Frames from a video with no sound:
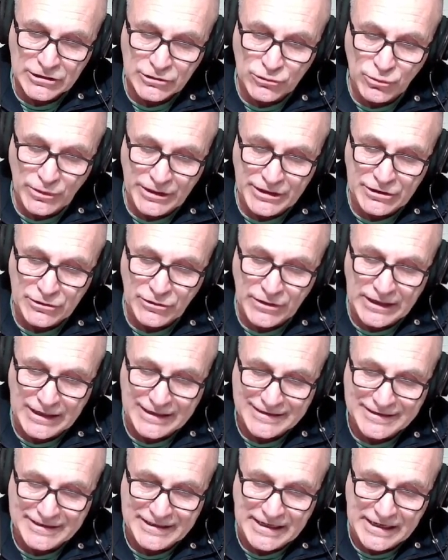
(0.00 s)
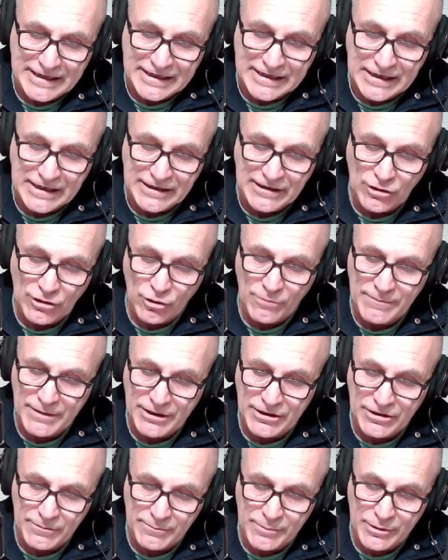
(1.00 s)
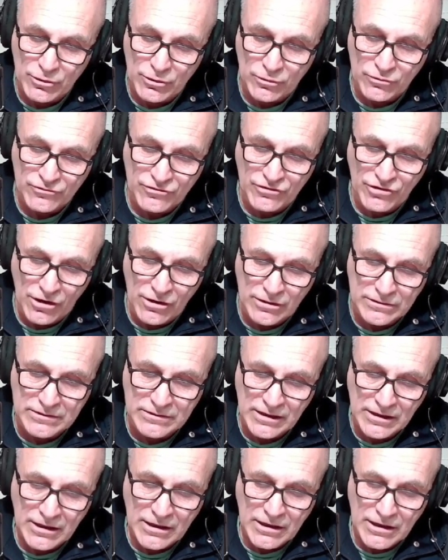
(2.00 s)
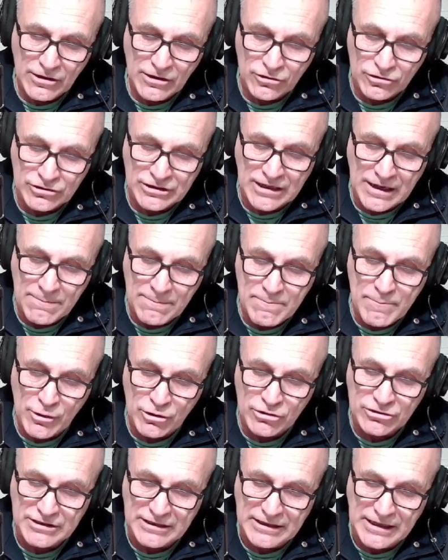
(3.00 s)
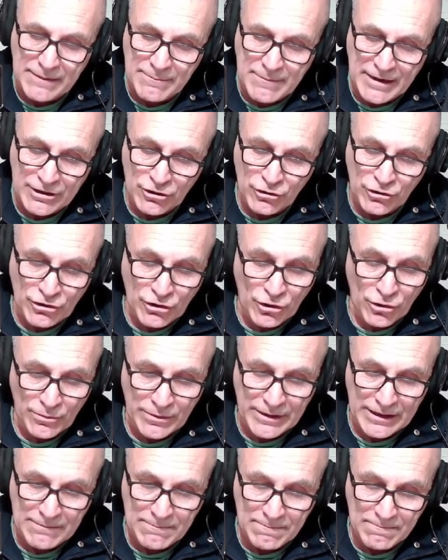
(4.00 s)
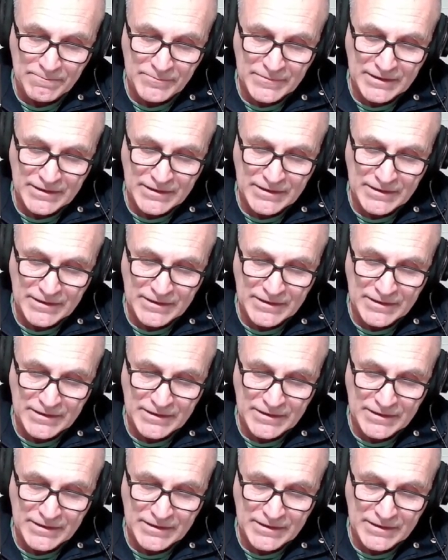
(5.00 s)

dueño de las tierras, los medios de producción, los transportes y la mano de obra,